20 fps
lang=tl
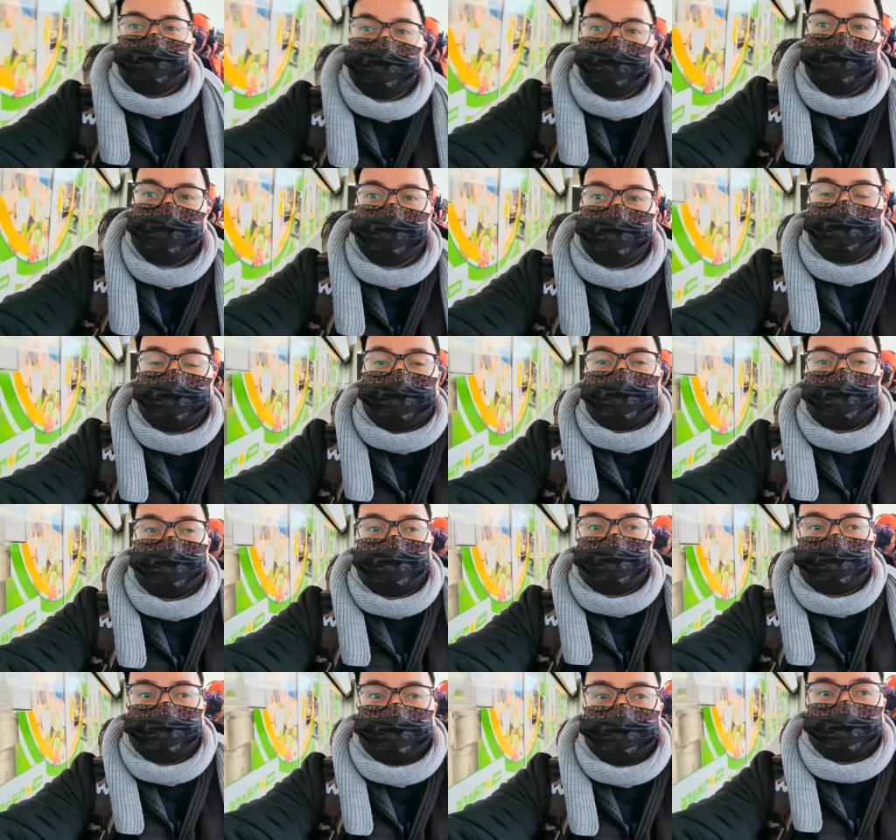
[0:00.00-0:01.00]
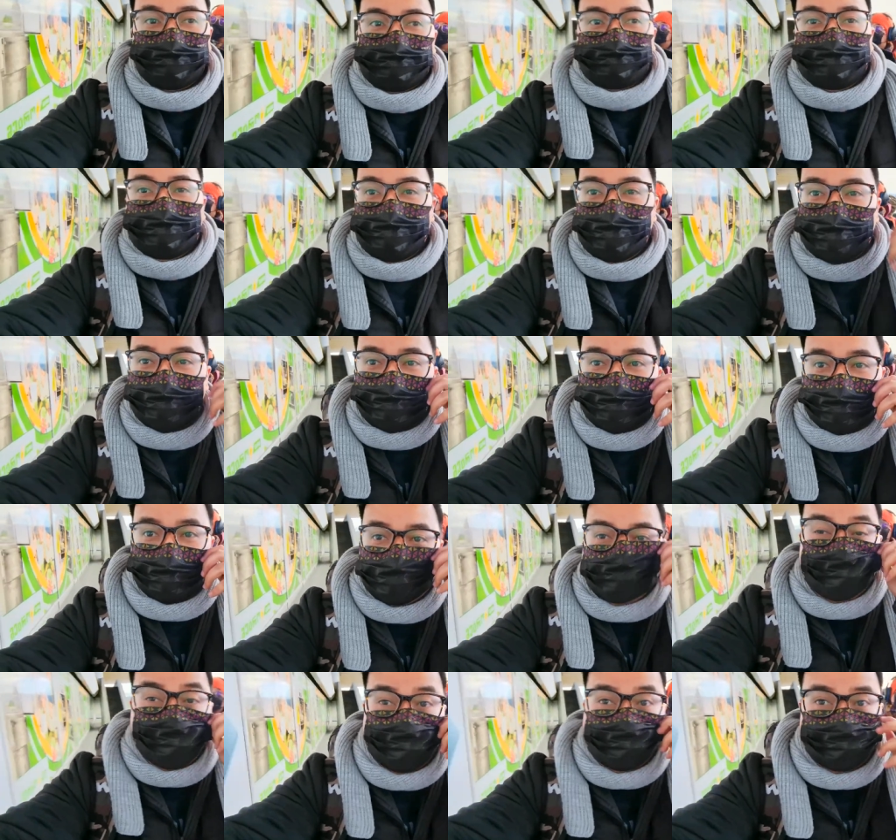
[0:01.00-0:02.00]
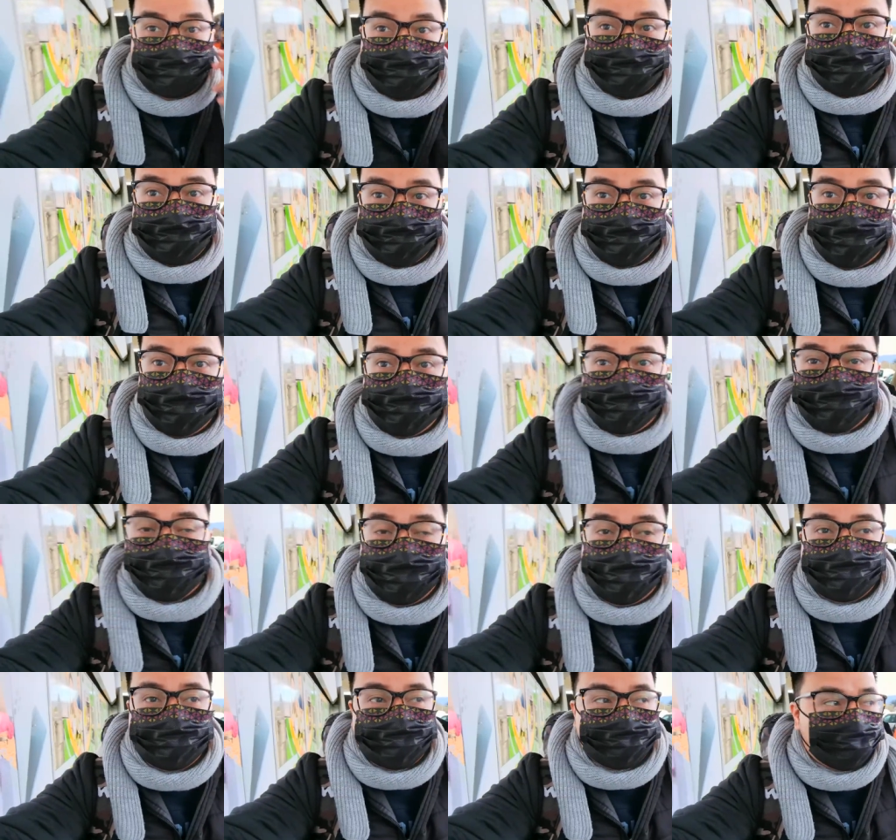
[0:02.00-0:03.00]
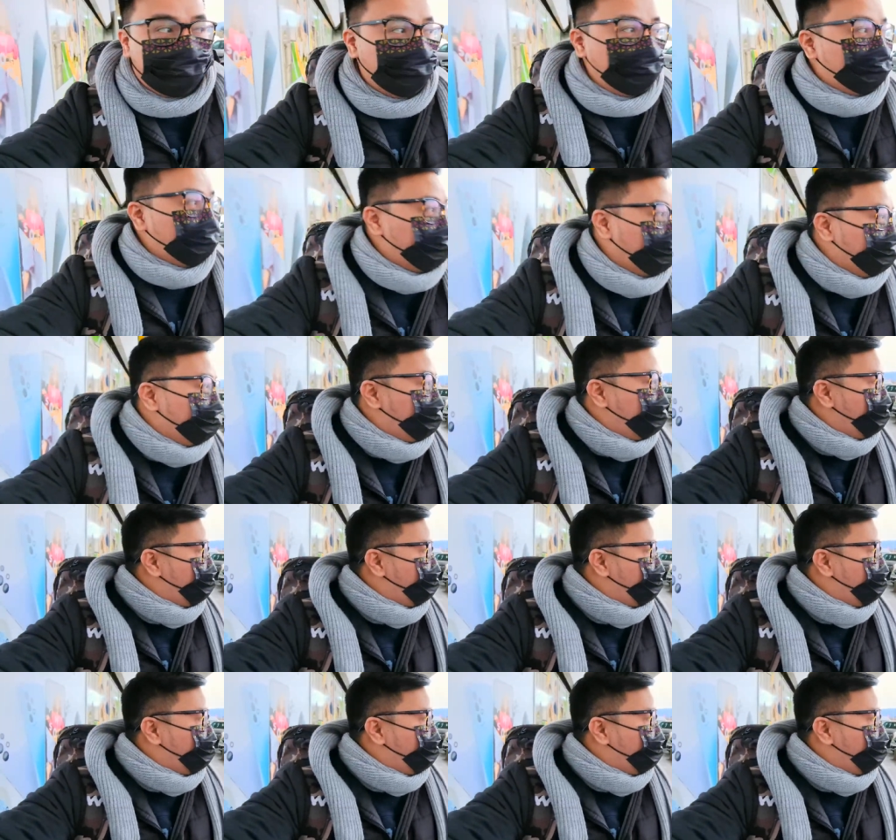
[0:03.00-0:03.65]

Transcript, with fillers: Hello guys, so ayan, nandito tayo ngayon sa may train station